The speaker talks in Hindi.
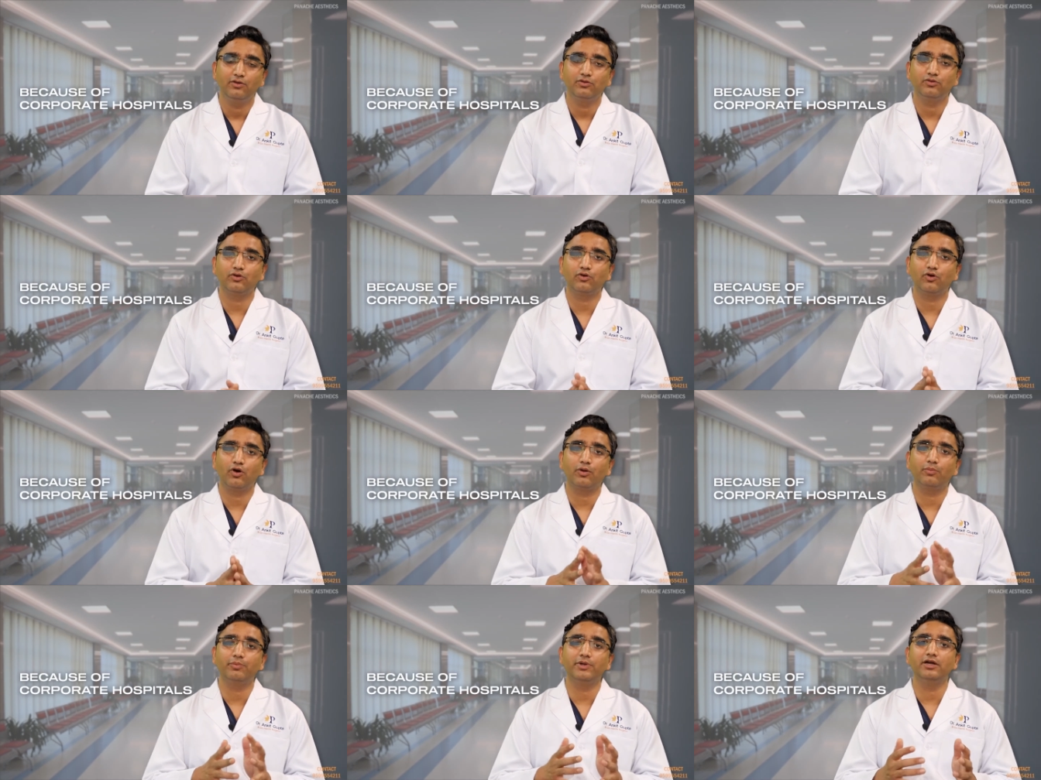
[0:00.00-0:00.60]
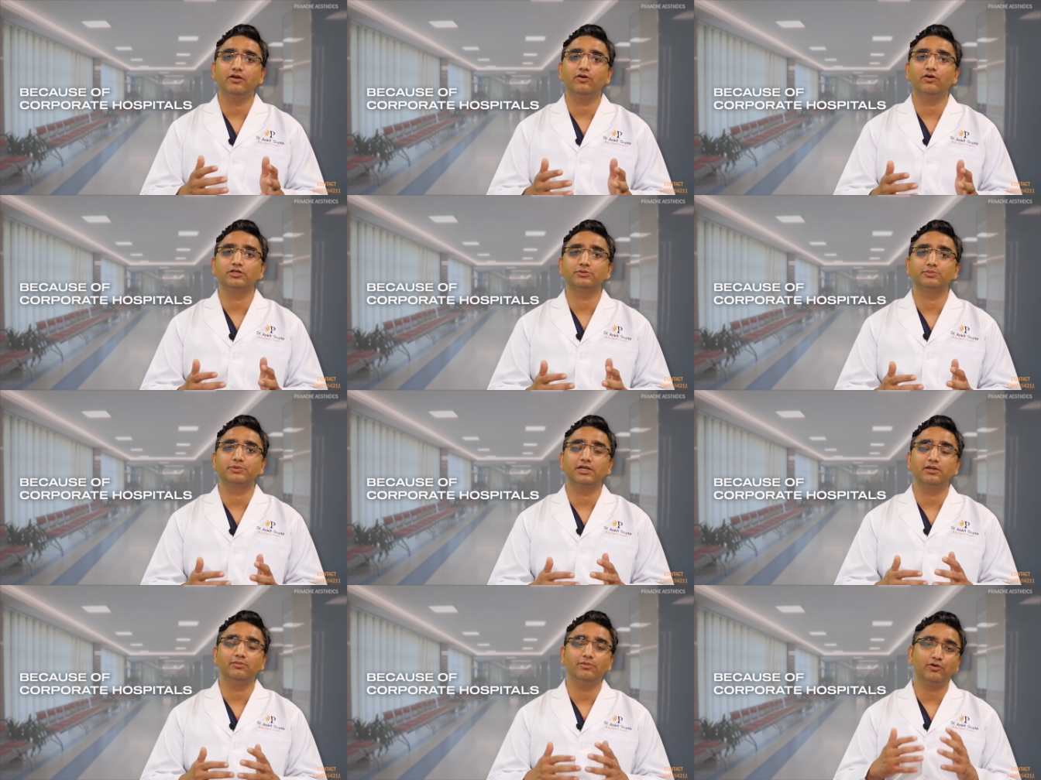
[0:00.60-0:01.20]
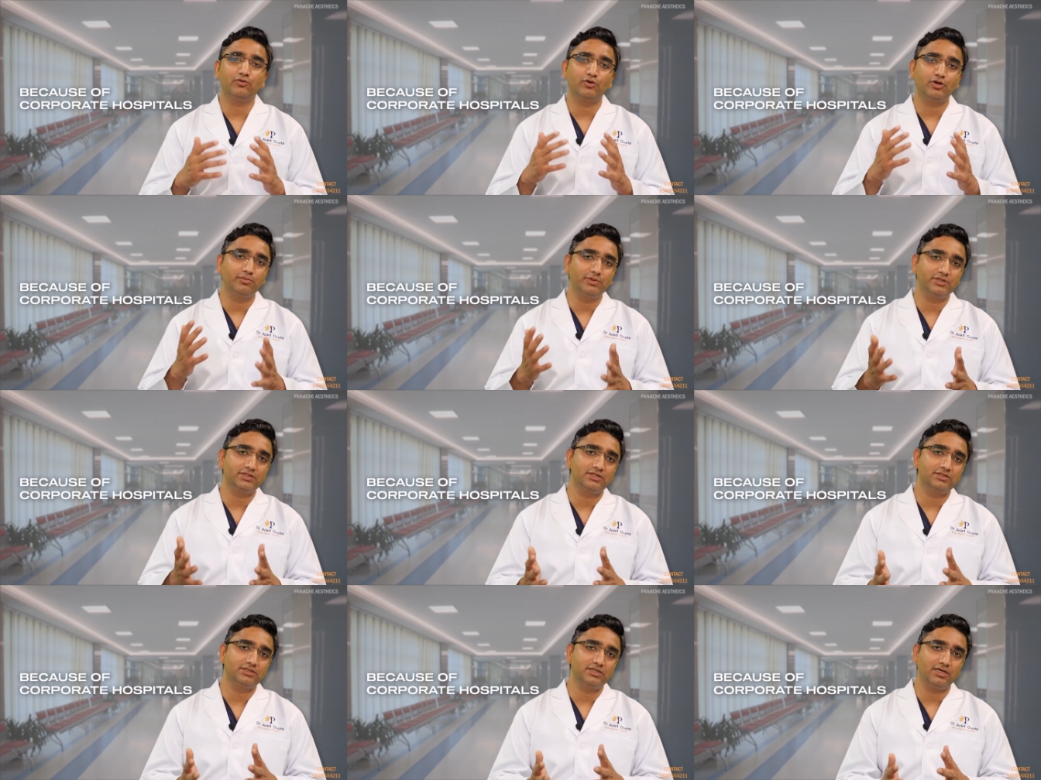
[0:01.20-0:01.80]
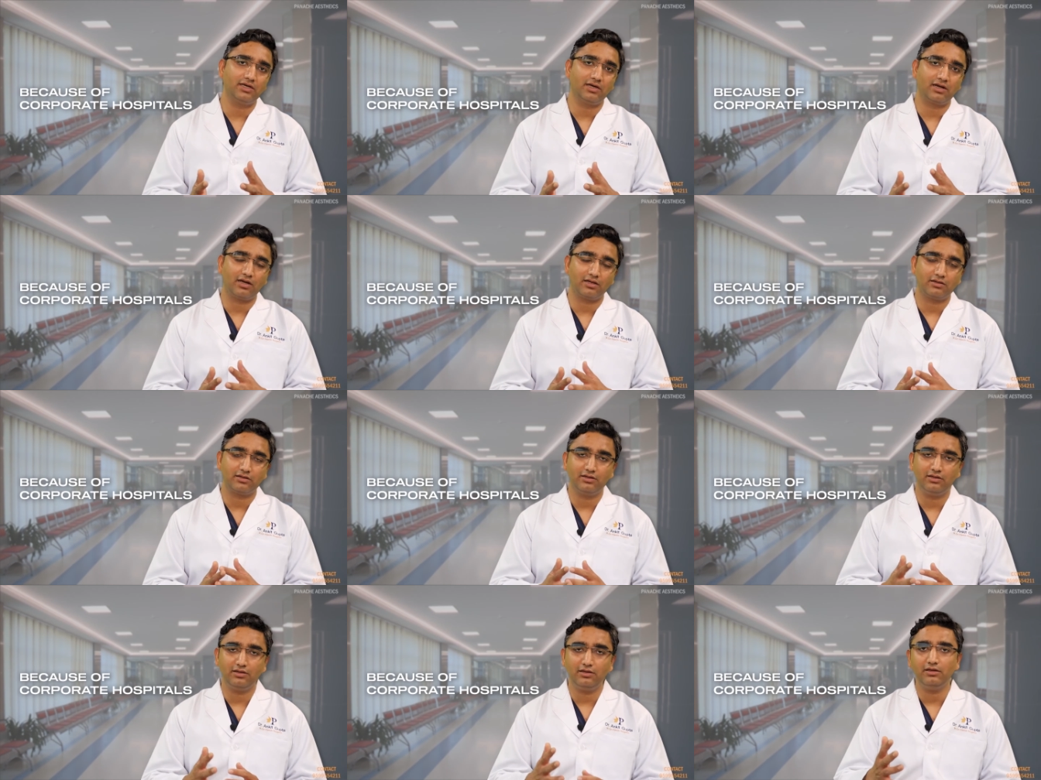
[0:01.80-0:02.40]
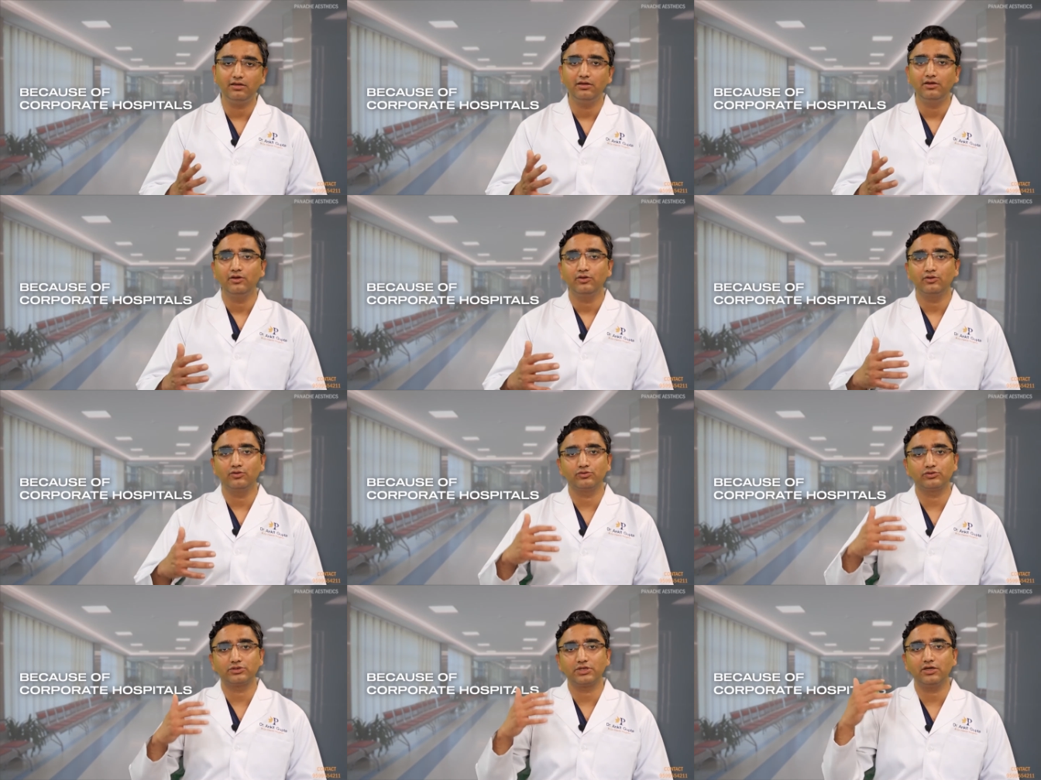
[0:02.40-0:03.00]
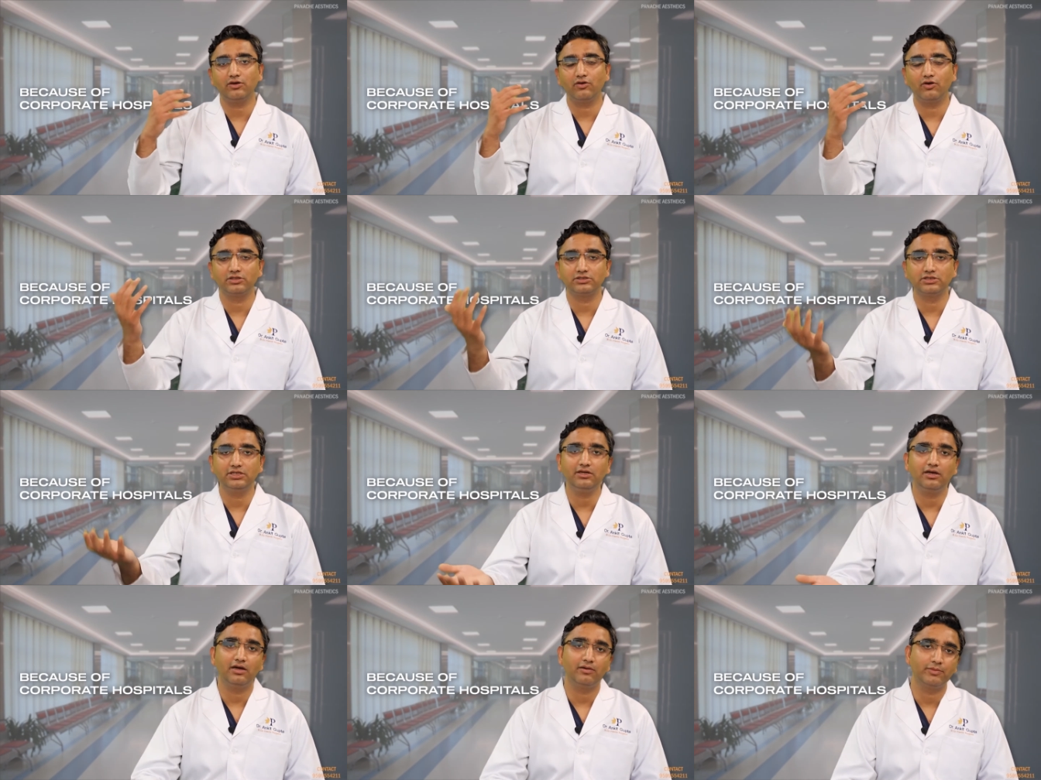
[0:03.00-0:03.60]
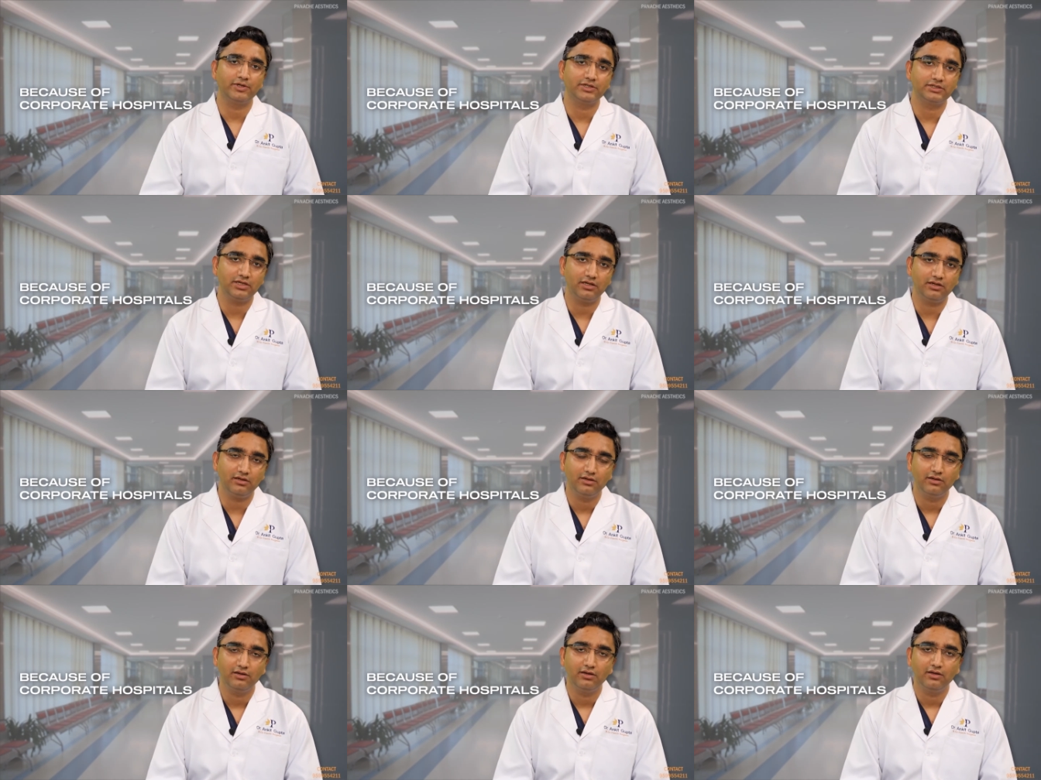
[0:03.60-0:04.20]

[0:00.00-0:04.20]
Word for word: तो कॉरपोरेट हॉस्पिटल में कोई भी सर्जरी कराते हैं तो उसकी कॉस्टिंग हमेशा